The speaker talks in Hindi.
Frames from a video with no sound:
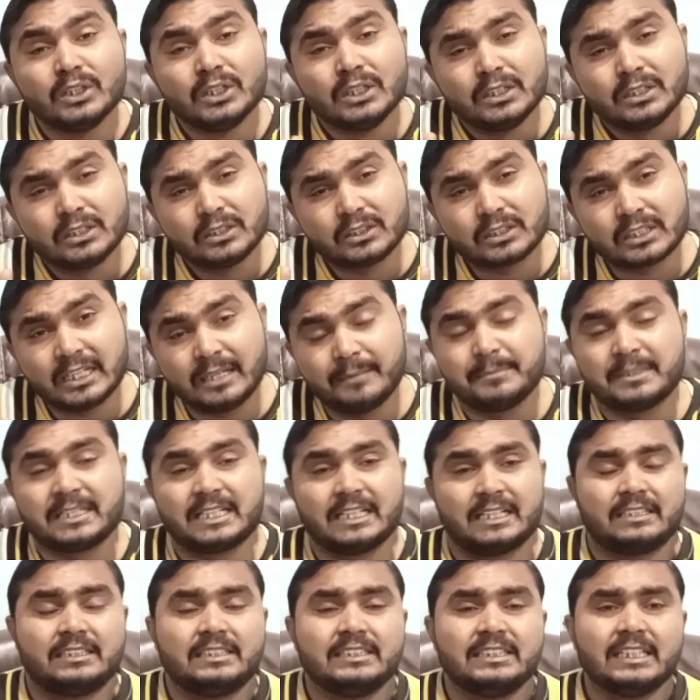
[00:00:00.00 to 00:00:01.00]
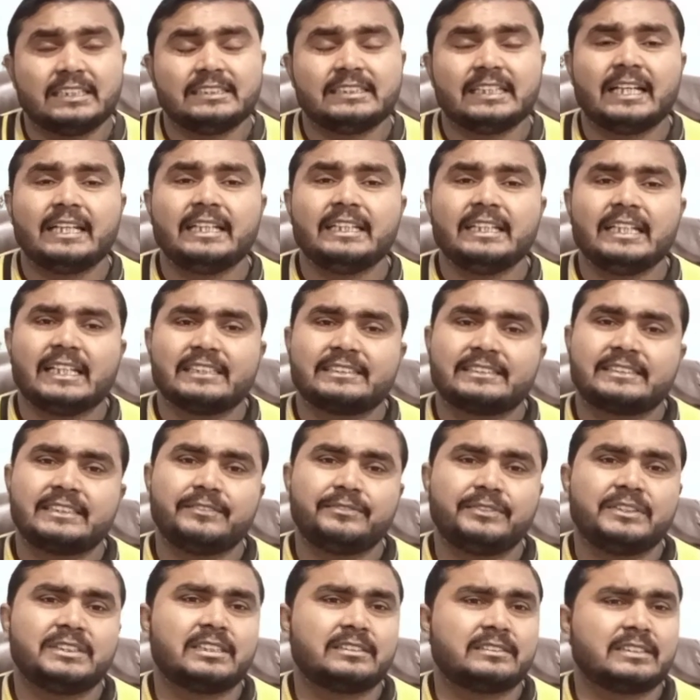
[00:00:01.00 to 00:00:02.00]
कम कर दिया यानी अस्सी फीसद
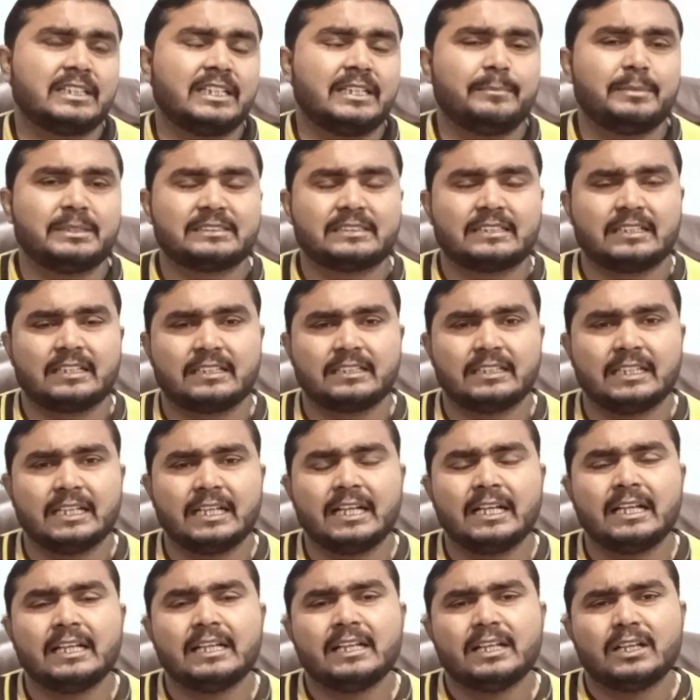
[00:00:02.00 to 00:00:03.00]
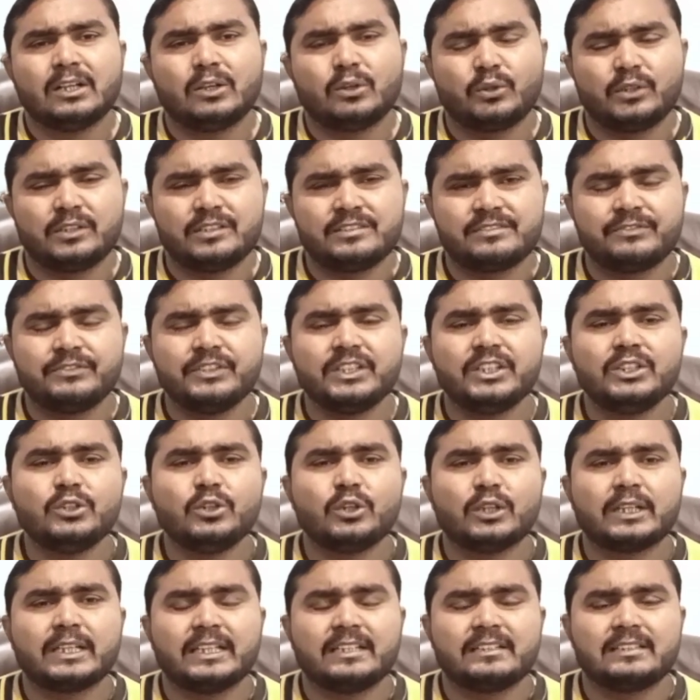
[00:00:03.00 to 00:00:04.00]
सिलेबस करना है और इस वीडियो के
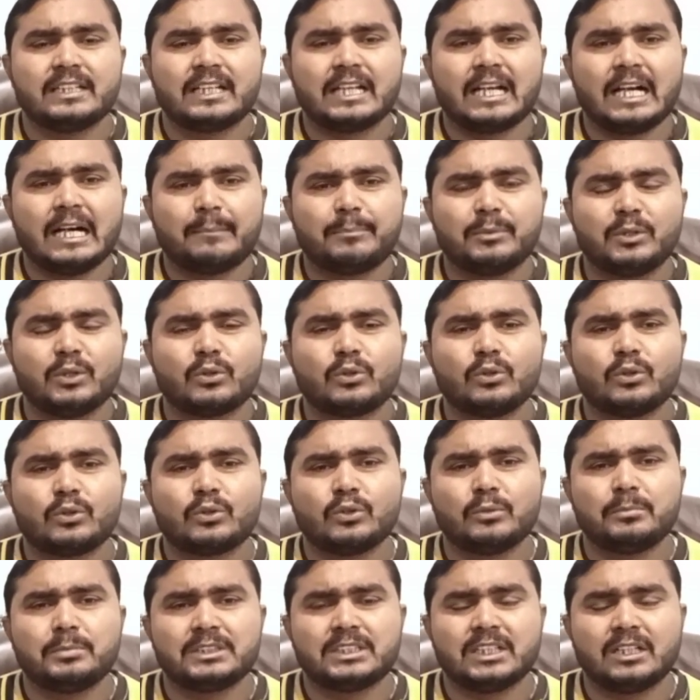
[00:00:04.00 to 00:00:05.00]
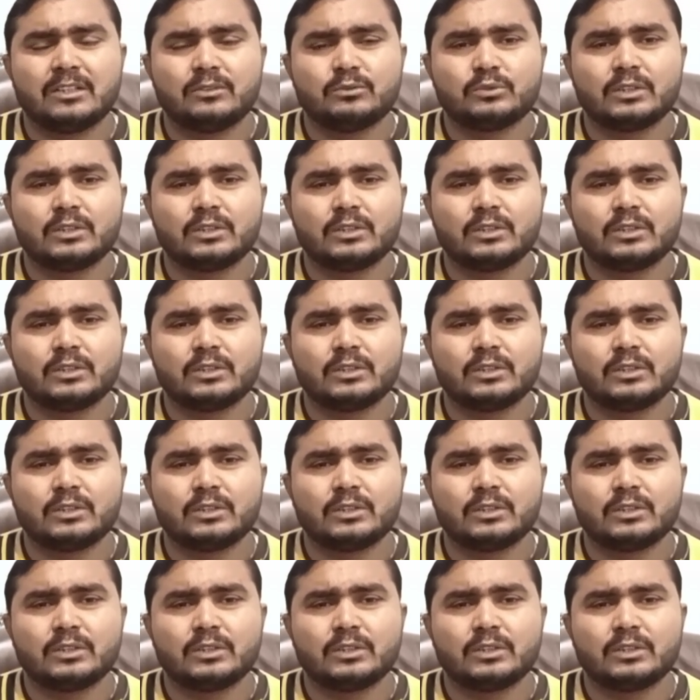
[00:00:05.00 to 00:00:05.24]
अंदर आप लोगों को बताऊंगा